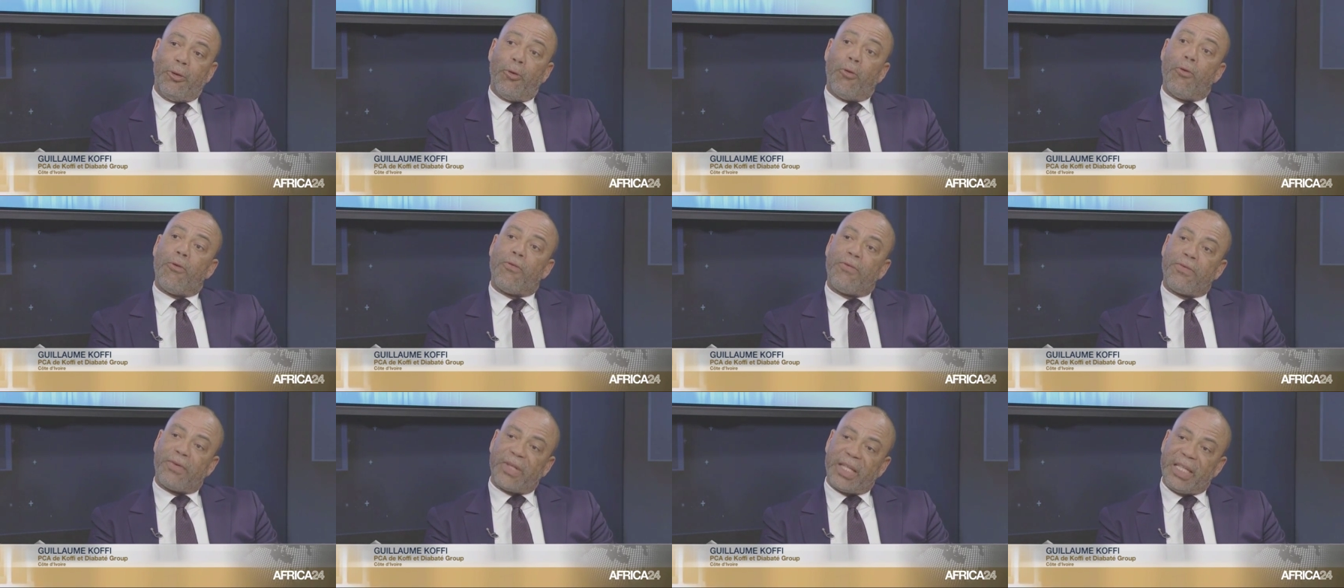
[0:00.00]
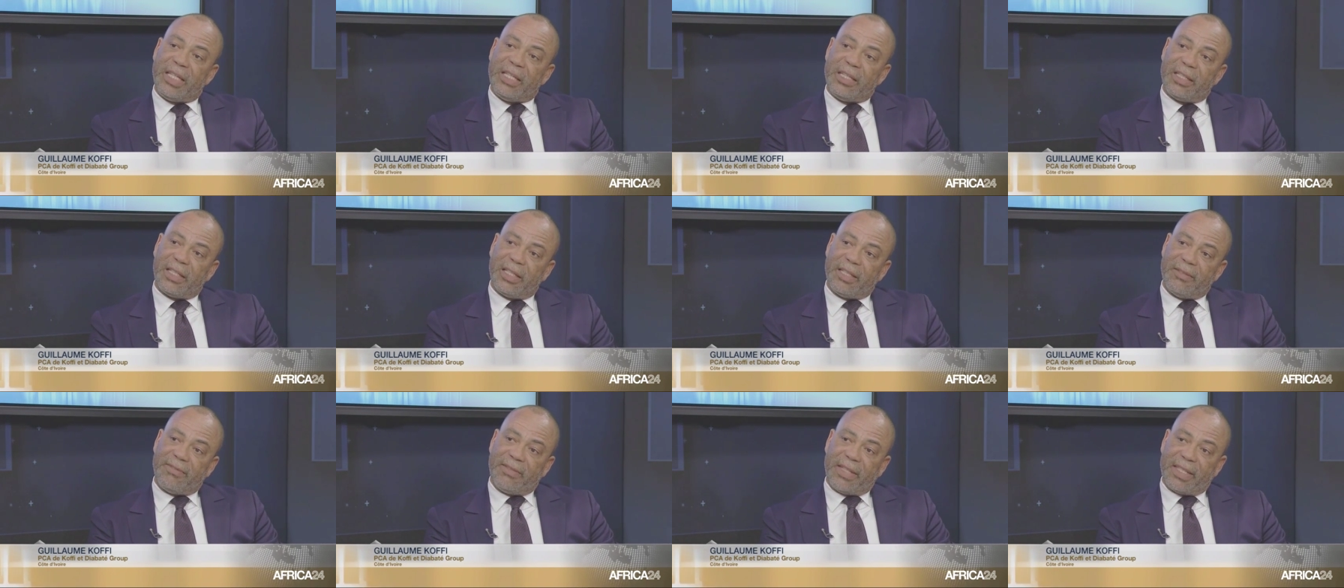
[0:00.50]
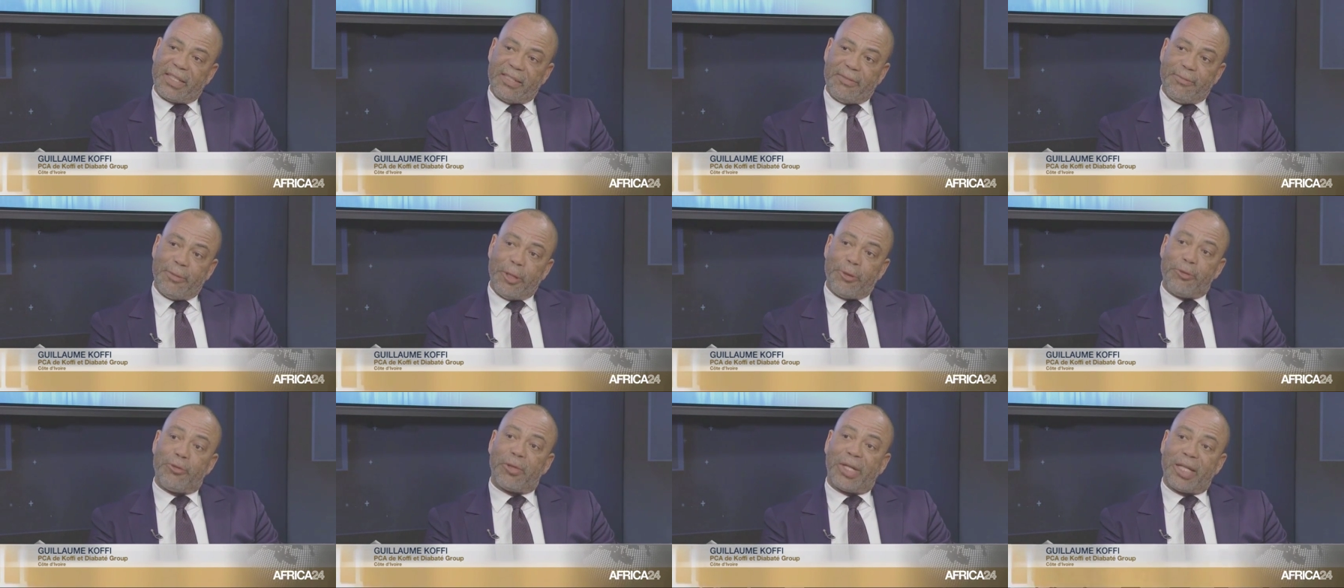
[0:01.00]
offrir
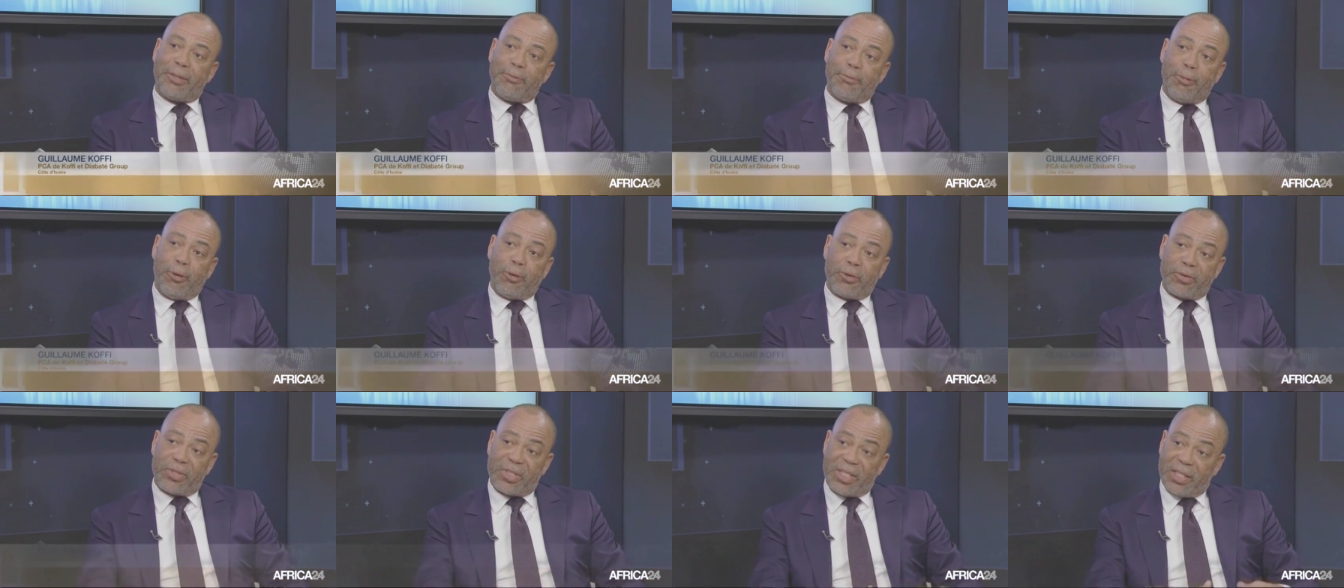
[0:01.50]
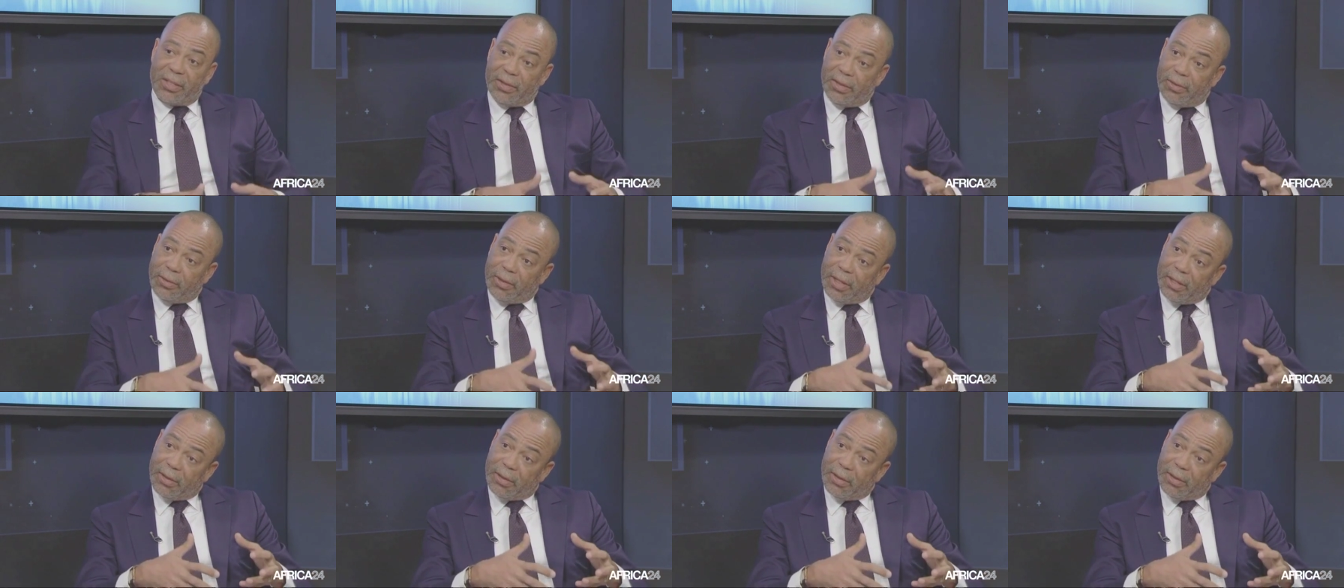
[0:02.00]
effectivement une réponse